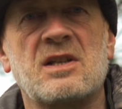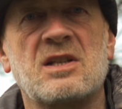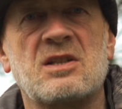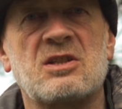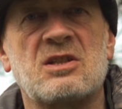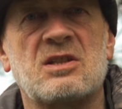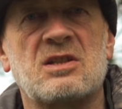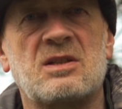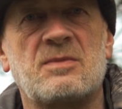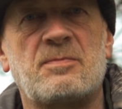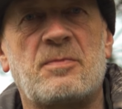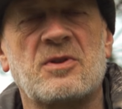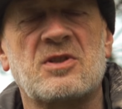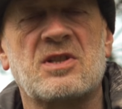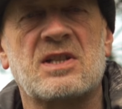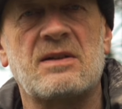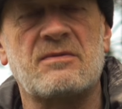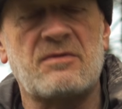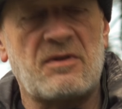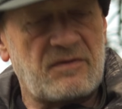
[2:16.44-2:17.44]
jest
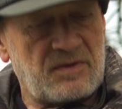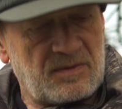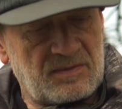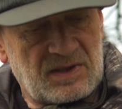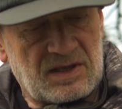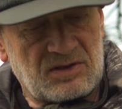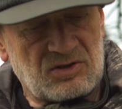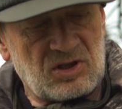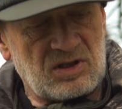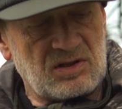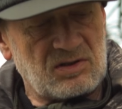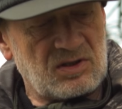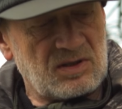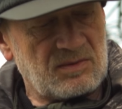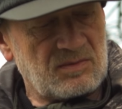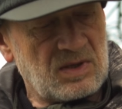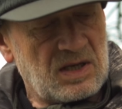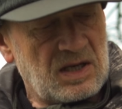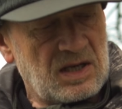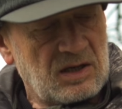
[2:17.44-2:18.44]
podstawowym
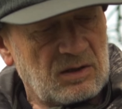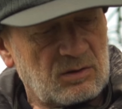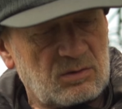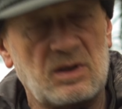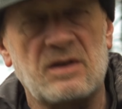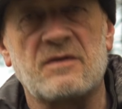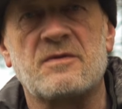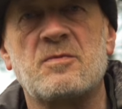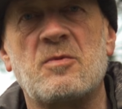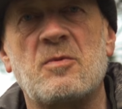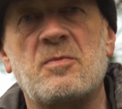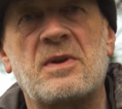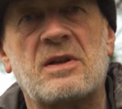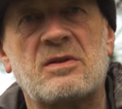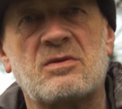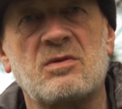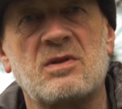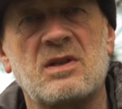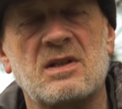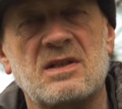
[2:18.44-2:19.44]
narzędziem, które
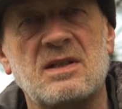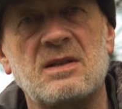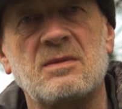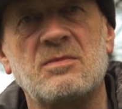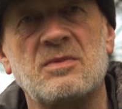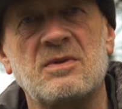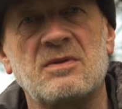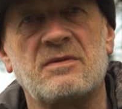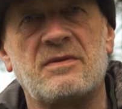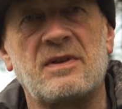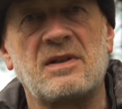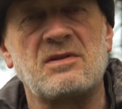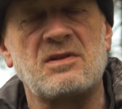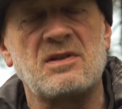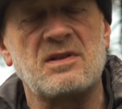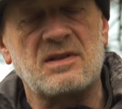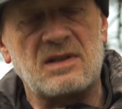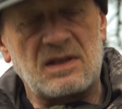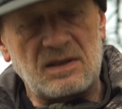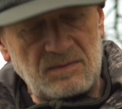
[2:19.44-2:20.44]
współpracuje z tym
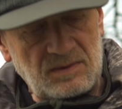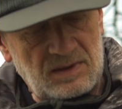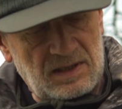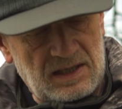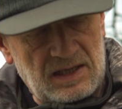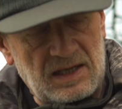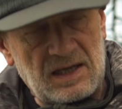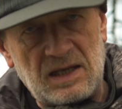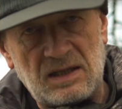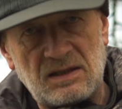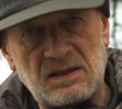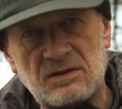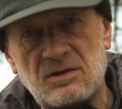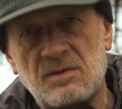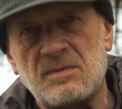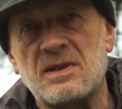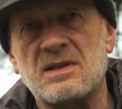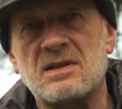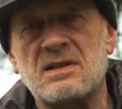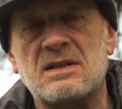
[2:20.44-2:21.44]
wędziskiem.
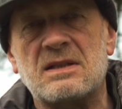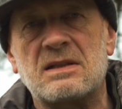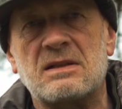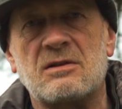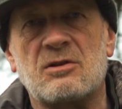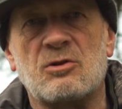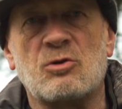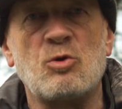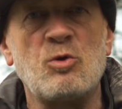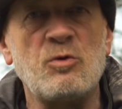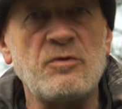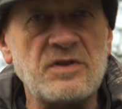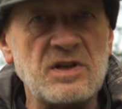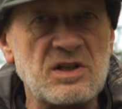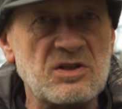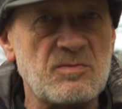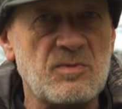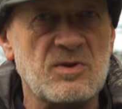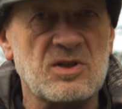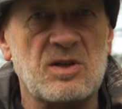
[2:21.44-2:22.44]
Natomiast
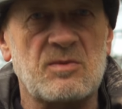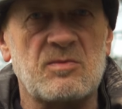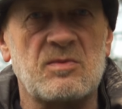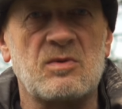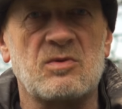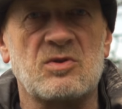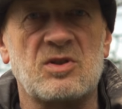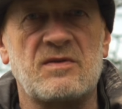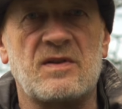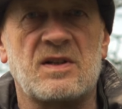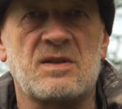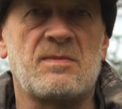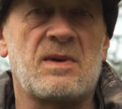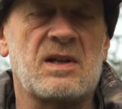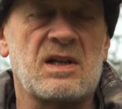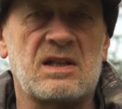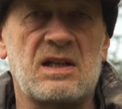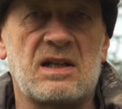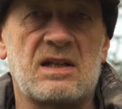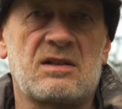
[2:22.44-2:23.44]
również możemy używać
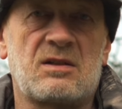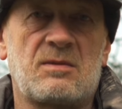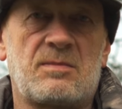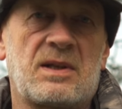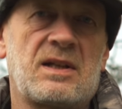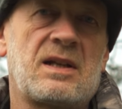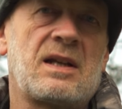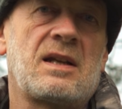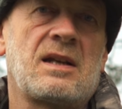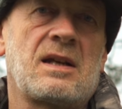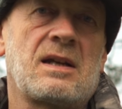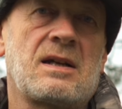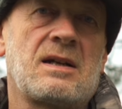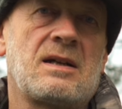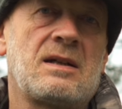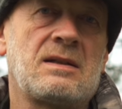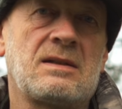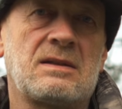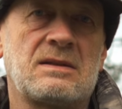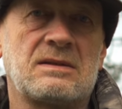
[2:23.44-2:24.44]
markera do
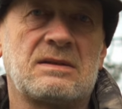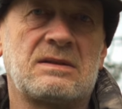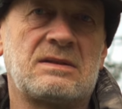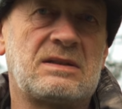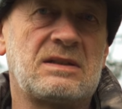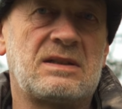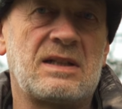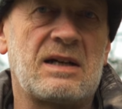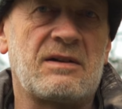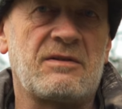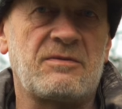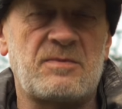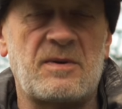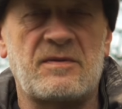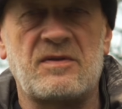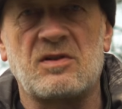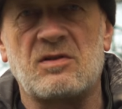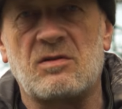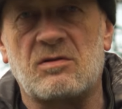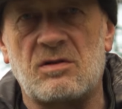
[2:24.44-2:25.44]
badania dna w
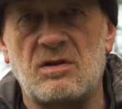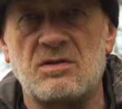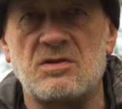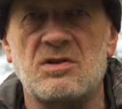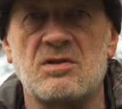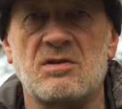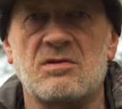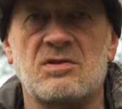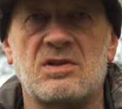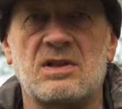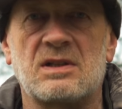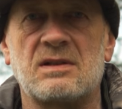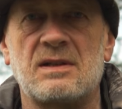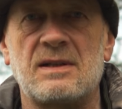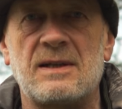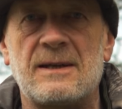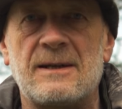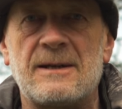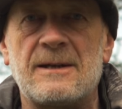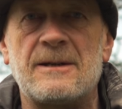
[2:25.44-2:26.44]
pewnych okolicznościach.
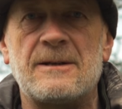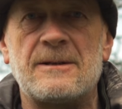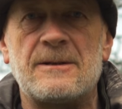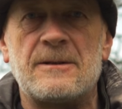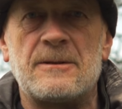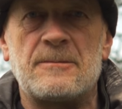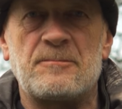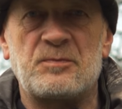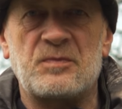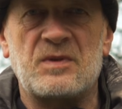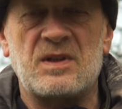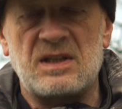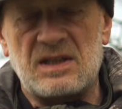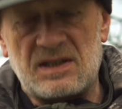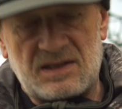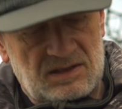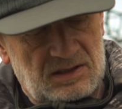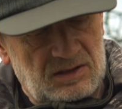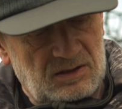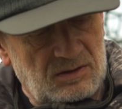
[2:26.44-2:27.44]

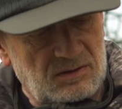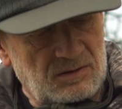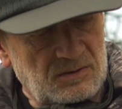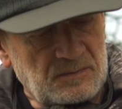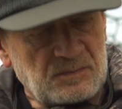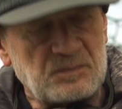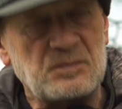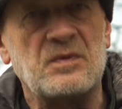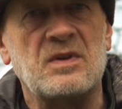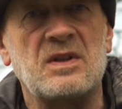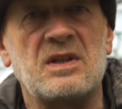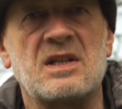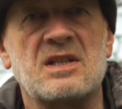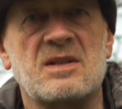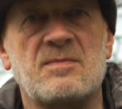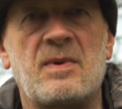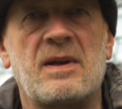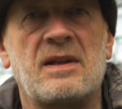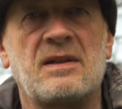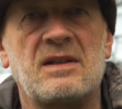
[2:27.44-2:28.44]
Jest to
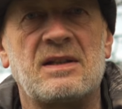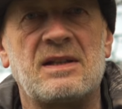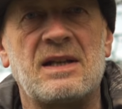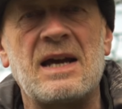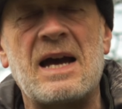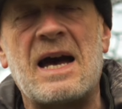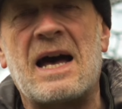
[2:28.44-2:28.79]
niezbędne,